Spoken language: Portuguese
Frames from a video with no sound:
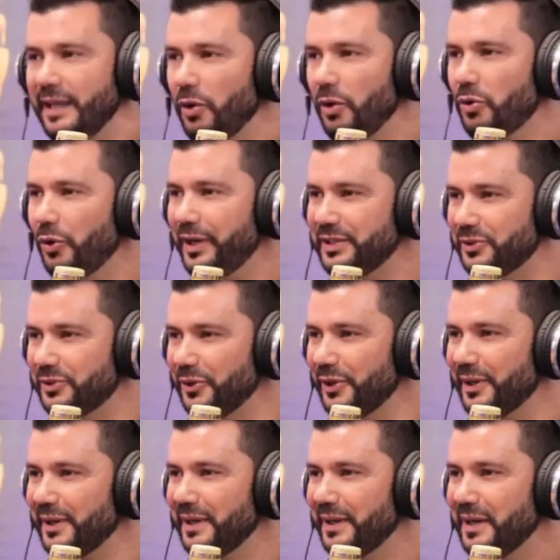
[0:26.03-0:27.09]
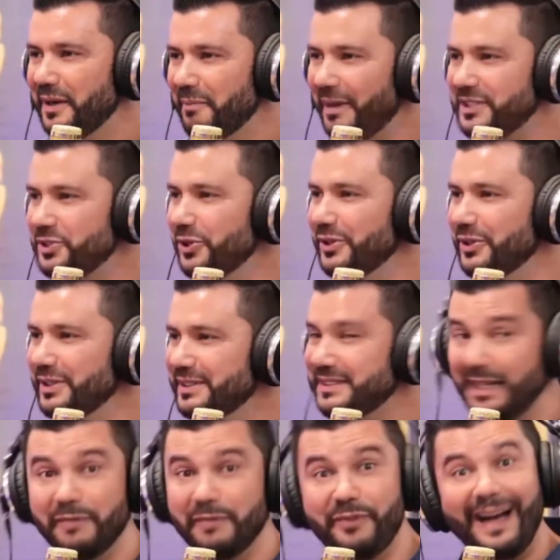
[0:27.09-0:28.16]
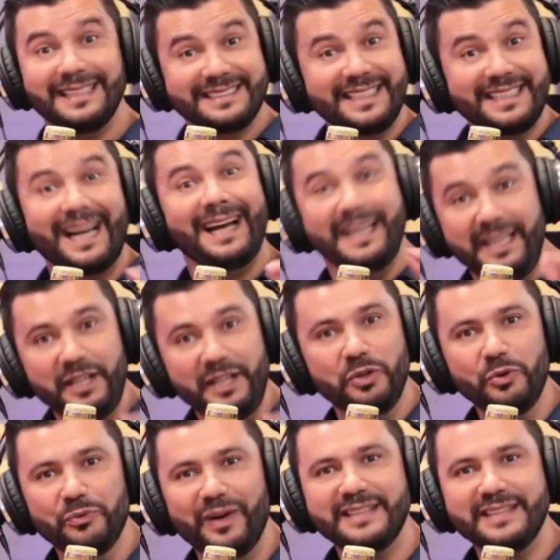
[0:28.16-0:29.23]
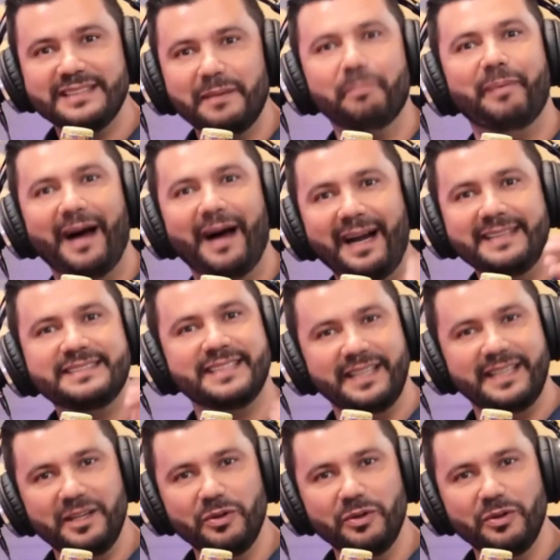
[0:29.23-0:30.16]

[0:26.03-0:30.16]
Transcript: Corretor. Márcio, Vascaíno, Vasca, ah, parceiro.